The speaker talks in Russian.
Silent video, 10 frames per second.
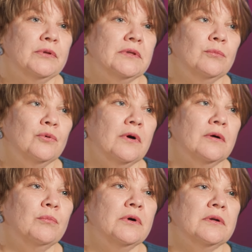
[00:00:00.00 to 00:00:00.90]
потому
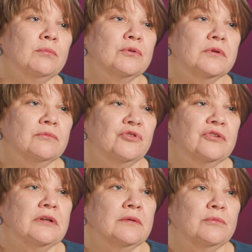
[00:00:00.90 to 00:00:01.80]
как мы работаем с
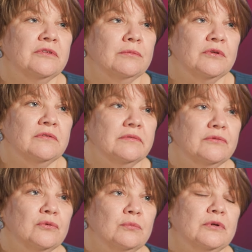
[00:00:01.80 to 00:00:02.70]
членами семьи
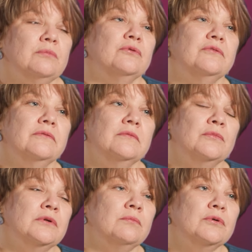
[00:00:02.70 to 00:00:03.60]
СВО, мы, работ,
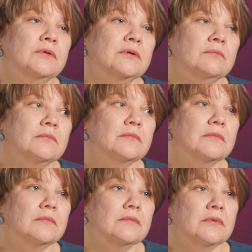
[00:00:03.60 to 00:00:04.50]
мы работаем
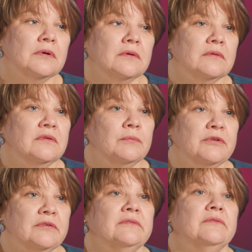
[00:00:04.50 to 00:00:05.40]
а, с,
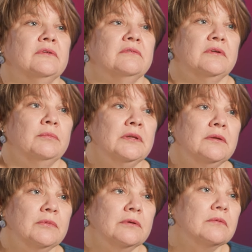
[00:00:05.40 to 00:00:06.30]
непосредственно с
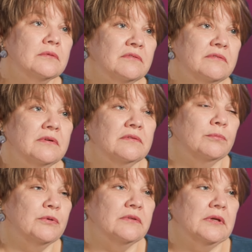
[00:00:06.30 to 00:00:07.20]
ребятами на связи
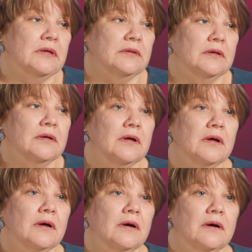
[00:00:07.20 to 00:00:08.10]
постоянно.
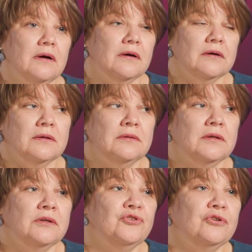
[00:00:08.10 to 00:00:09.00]
А,
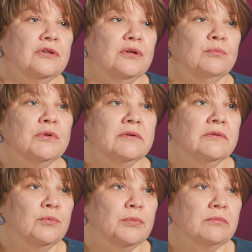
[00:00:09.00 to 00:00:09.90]
это решение и
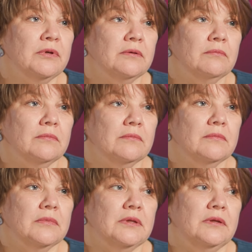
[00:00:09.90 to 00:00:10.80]
бытовых проблем,
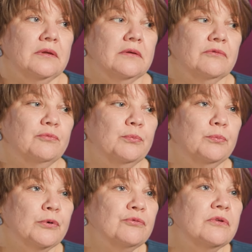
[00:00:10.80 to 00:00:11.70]
и
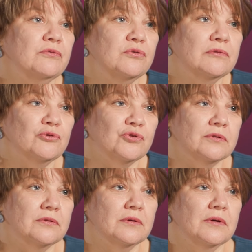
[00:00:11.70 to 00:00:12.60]
просто выслушать.
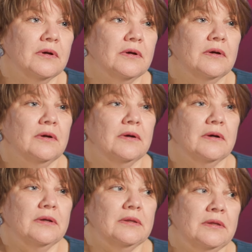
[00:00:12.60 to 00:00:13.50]

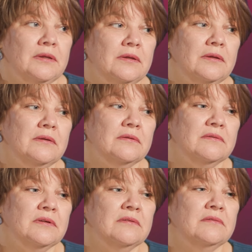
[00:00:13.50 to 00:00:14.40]
И
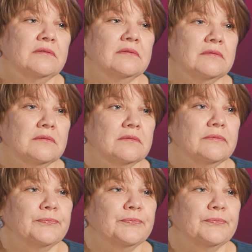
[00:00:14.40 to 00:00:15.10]
здесь, э,